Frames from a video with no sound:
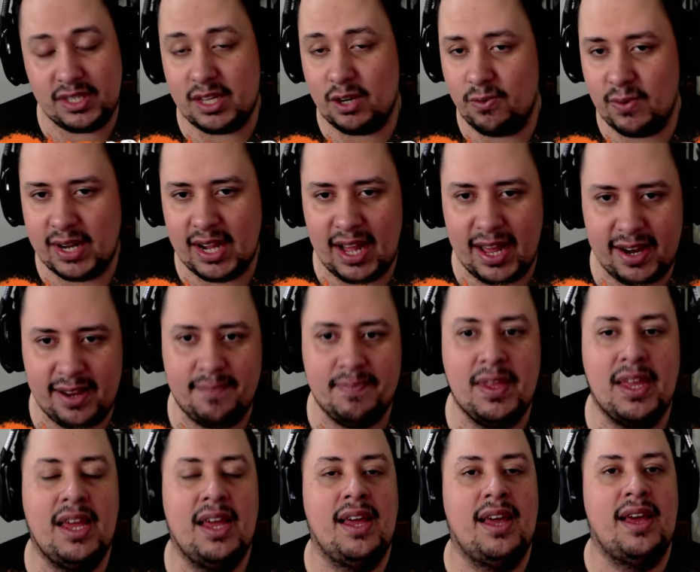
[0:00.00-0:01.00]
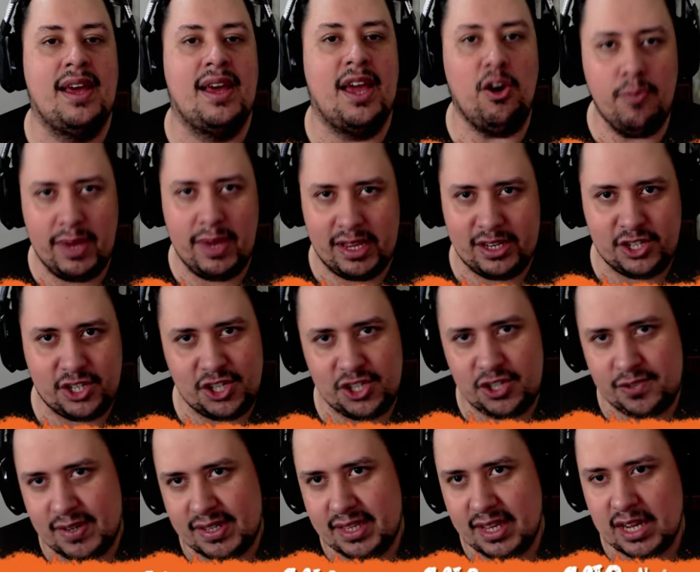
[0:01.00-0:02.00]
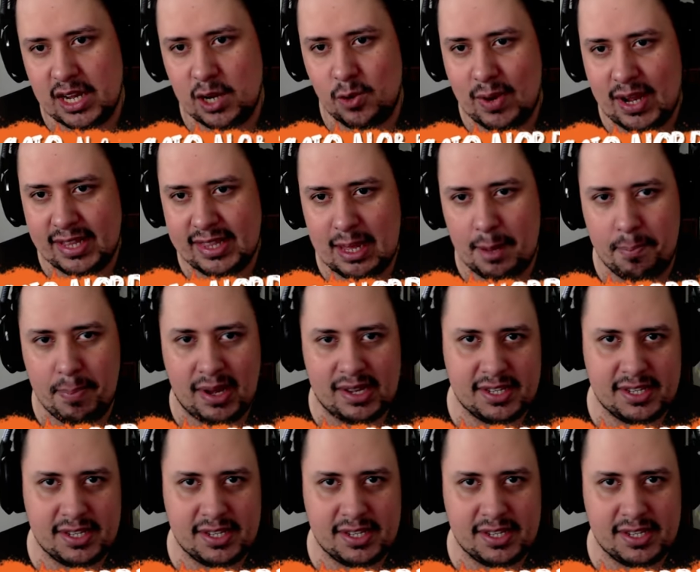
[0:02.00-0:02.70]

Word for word: Então, cara, realmente a gente vai ter que aguardar